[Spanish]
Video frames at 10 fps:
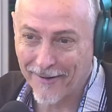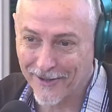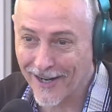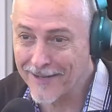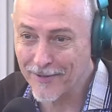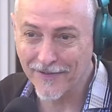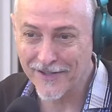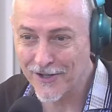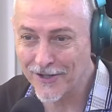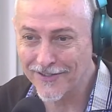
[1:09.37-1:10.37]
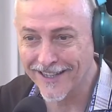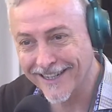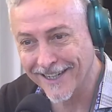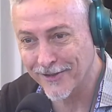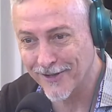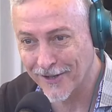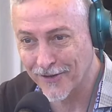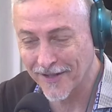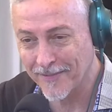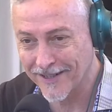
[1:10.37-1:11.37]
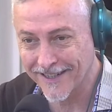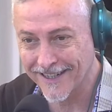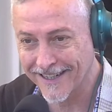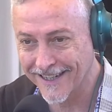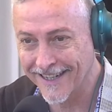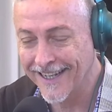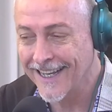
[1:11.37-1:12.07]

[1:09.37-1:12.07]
abandona la profesión, dedícate a otra cosa, porque